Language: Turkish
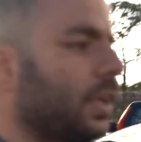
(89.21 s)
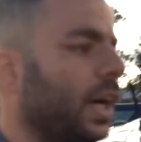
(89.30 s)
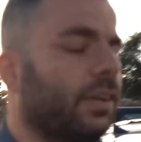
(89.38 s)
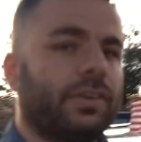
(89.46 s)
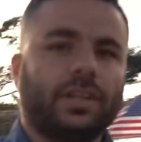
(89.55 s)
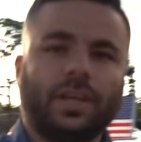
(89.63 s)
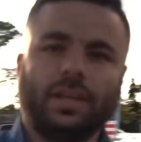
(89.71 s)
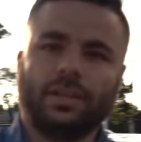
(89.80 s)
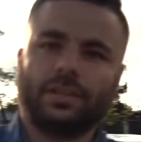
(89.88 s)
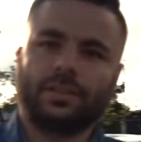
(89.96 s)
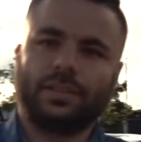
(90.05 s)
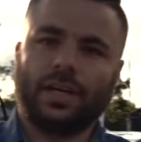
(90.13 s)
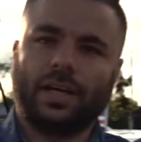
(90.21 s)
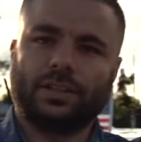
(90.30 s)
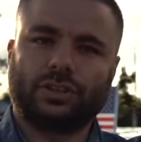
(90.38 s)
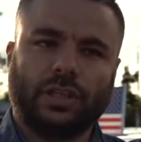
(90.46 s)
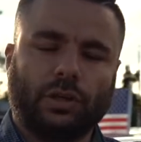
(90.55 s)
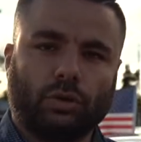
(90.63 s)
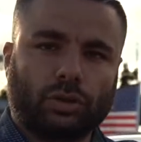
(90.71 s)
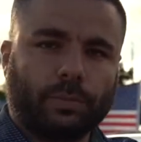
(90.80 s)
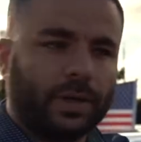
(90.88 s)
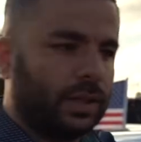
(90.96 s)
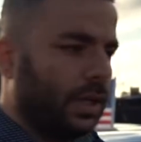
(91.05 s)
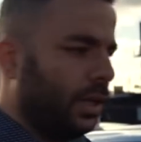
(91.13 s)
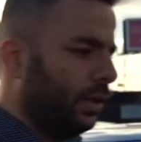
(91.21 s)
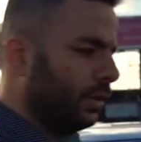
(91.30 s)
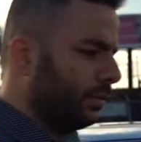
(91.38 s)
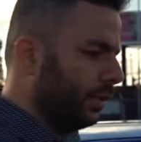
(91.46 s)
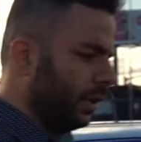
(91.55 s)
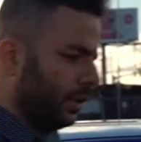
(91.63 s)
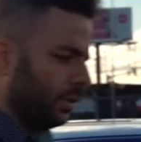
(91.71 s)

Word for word: highway'de, Aha. şeyde otobanda. Çok